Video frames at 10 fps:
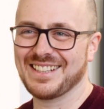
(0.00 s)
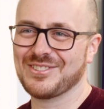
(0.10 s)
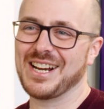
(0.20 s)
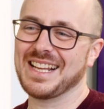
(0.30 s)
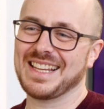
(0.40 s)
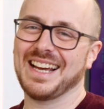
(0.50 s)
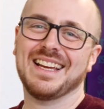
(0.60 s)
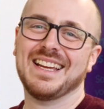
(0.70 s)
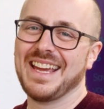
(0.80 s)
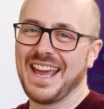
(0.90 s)
la
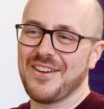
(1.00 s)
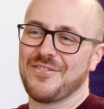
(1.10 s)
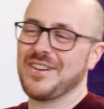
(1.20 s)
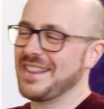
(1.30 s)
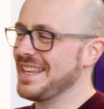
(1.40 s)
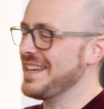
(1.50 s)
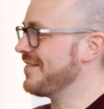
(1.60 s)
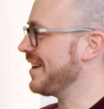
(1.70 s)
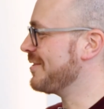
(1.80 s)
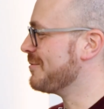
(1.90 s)
durata
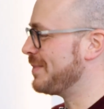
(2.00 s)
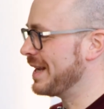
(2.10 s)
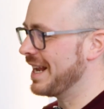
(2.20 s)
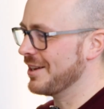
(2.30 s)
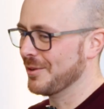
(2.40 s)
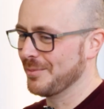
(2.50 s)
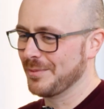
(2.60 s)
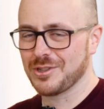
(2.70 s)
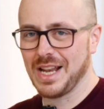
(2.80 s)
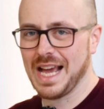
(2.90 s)
effettiva di un pannello
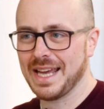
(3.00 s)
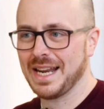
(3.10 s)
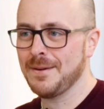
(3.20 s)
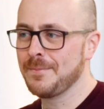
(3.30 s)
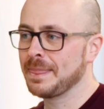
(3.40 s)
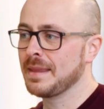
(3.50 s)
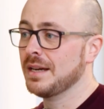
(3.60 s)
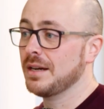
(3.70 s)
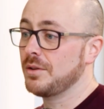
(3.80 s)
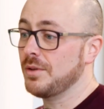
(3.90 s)
solare
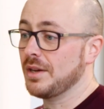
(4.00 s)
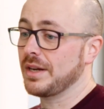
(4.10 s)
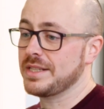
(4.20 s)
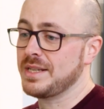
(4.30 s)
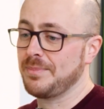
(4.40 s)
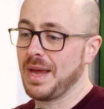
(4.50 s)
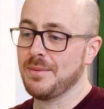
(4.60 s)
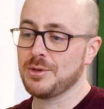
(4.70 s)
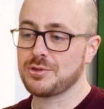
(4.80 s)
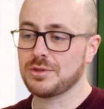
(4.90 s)
quello che
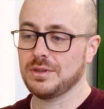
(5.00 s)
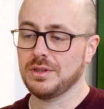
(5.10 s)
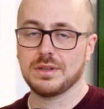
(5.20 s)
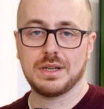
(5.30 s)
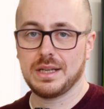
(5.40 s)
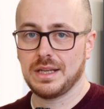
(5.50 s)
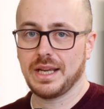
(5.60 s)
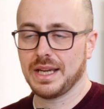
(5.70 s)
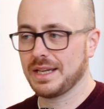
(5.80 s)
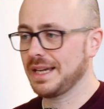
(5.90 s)
sappiamo sono
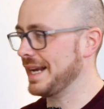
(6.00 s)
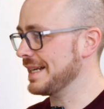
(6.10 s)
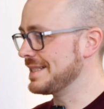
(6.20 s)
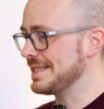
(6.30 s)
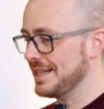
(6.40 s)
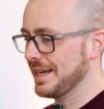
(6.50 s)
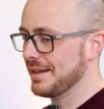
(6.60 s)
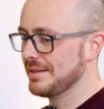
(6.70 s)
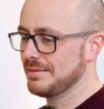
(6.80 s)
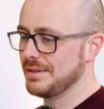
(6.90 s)
le
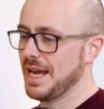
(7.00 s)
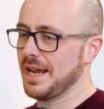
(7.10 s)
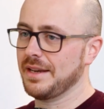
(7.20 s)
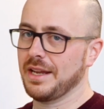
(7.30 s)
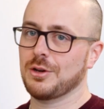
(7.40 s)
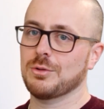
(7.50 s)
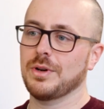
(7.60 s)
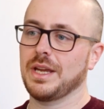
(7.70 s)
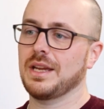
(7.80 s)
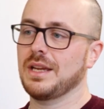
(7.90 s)
garanzie, gli anni in
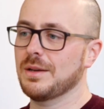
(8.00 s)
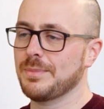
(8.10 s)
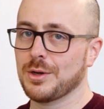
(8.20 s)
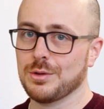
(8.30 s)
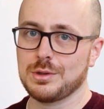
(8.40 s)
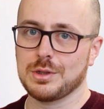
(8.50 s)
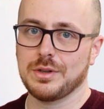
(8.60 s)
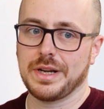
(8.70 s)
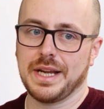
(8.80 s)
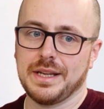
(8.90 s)
cui il
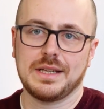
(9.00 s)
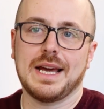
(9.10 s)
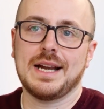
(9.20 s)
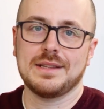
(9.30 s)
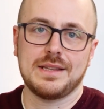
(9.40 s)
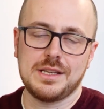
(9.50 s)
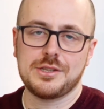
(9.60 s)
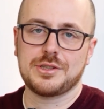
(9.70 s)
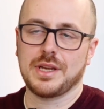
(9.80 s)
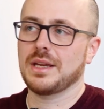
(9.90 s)
produttore
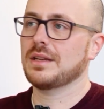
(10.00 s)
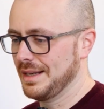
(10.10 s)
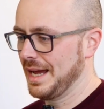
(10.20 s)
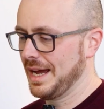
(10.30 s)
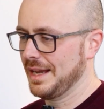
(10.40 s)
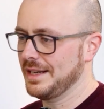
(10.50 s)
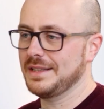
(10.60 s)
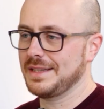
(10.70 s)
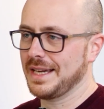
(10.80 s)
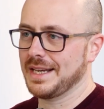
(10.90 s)
garantisce la,
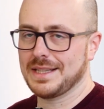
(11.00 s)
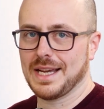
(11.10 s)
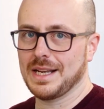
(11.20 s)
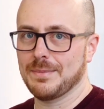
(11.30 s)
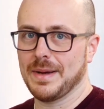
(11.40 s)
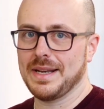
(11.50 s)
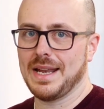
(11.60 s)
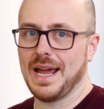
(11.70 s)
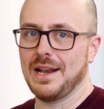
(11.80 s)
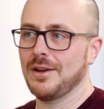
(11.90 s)
l'integrità del
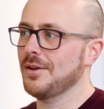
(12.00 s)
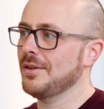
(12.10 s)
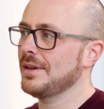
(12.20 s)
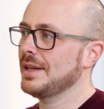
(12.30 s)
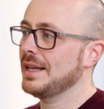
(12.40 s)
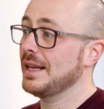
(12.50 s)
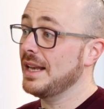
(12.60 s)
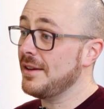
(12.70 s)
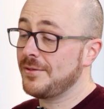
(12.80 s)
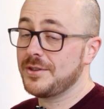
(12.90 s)
pannello,
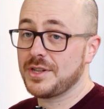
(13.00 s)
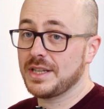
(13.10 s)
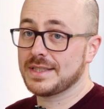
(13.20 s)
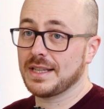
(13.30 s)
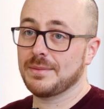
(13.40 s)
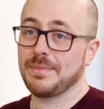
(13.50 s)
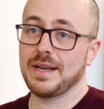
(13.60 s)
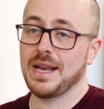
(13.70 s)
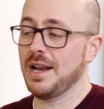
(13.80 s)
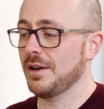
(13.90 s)
l'efficienza del
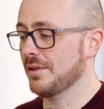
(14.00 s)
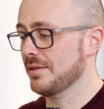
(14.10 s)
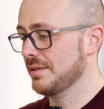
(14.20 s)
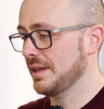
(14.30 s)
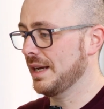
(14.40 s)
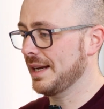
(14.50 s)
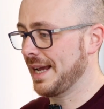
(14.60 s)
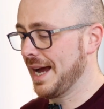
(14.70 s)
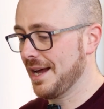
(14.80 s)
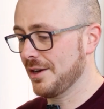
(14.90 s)
pannello, il
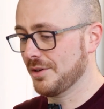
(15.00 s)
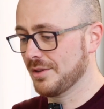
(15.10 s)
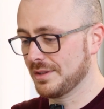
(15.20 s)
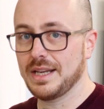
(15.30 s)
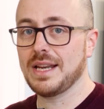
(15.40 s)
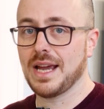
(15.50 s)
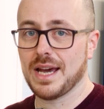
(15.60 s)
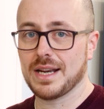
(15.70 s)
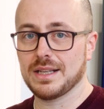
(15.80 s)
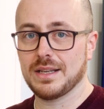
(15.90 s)
calo
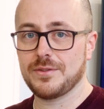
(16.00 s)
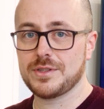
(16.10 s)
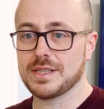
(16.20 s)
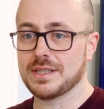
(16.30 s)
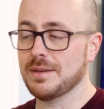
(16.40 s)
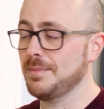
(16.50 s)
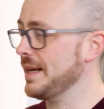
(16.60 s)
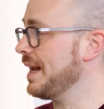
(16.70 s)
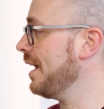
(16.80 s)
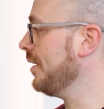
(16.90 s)
lineare dell'efficienza del
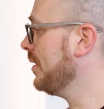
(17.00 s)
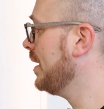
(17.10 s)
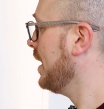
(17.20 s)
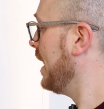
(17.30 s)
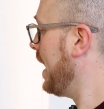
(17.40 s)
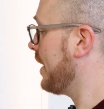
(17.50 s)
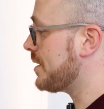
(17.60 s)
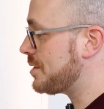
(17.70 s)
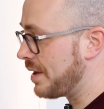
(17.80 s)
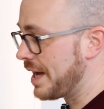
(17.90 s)
pannello e in
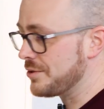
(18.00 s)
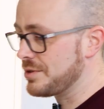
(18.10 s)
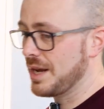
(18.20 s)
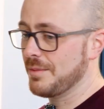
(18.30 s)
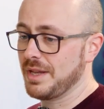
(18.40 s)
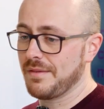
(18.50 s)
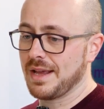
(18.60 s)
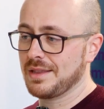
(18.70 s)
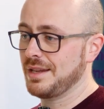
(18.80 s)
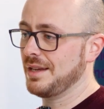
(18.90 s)
questo caso siamo
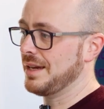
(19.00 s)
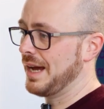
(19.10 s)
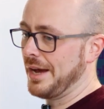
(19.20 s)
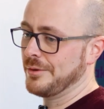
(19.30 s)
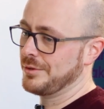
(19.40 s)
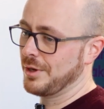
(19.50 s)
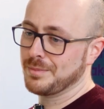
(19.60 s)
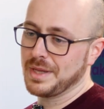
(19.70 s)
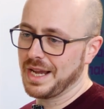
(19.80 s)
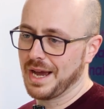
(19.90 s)
davanti a un top di